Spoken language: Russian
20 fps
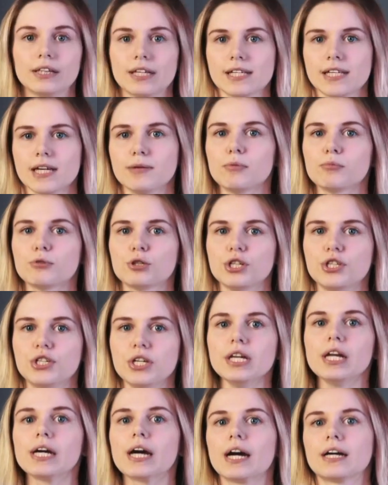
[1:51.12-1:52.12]
На самом же
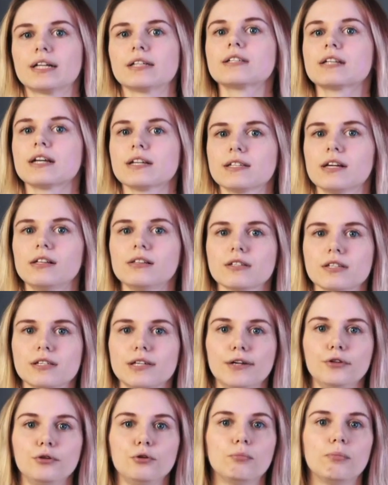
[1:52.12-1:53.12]
деле, как рассказал
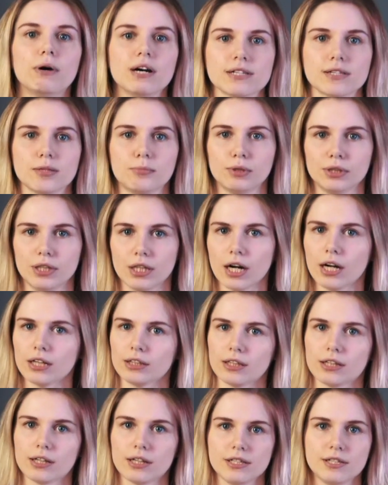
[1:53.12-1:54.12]
изданию базы
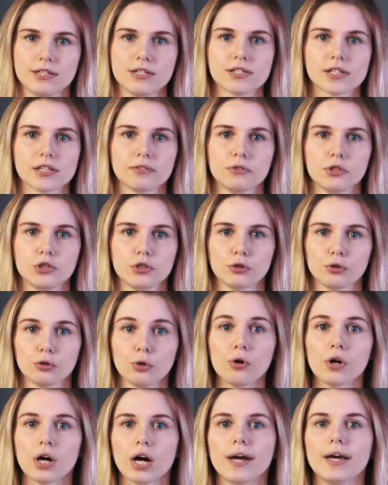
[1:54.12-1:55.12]
модератор российского
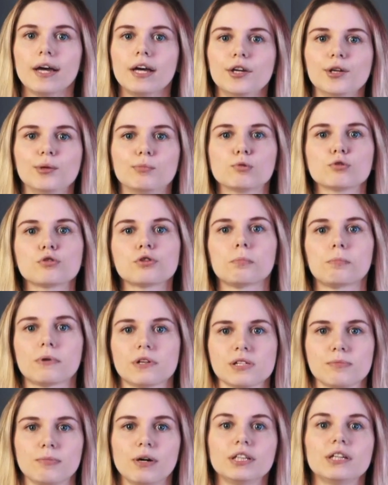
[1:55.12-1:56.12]
ТикТока, им нужно
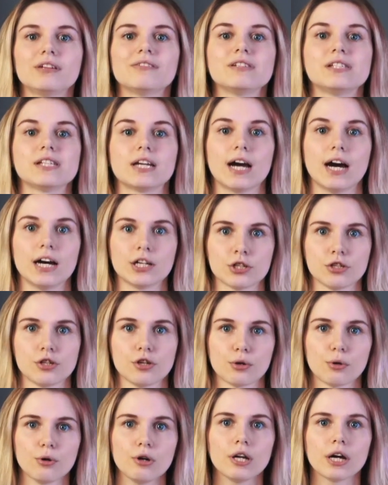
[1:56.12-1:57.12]
просматривать
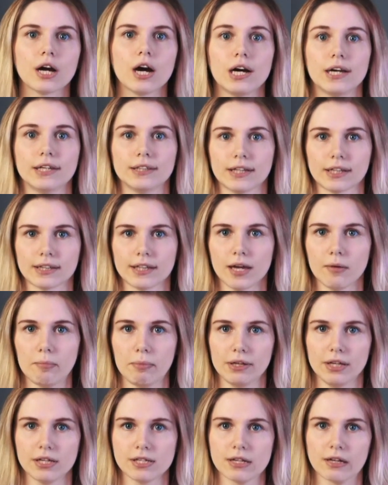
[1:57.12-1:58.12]
каждый ролик, а иногда и
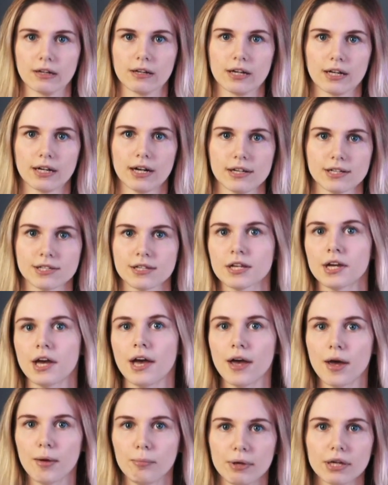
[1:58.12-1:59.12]
по несколько раз.
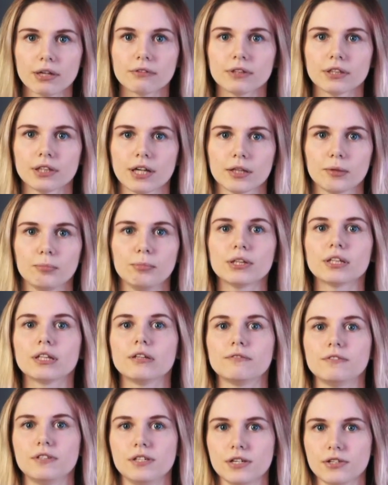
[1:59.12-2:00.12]
Первый на
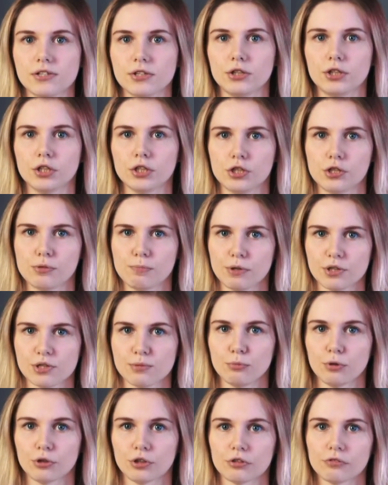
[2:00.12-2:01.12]
отметке в 10 тысяч
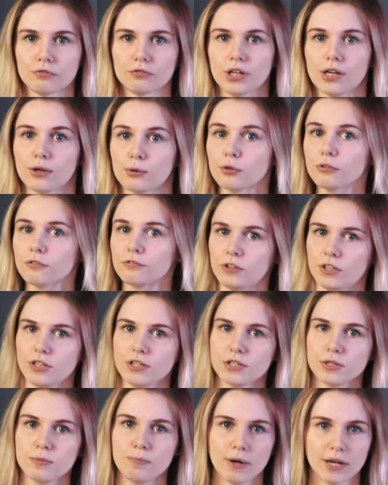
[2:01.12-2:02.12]
просмотров, второй в
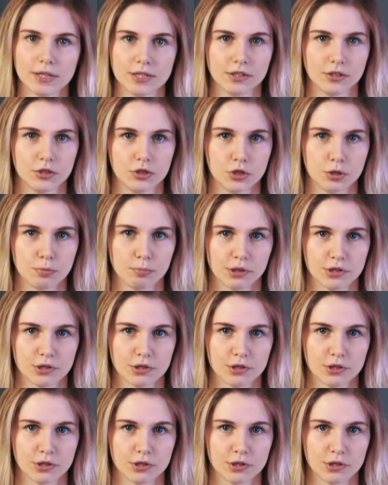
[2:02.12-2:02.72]
35 тысяч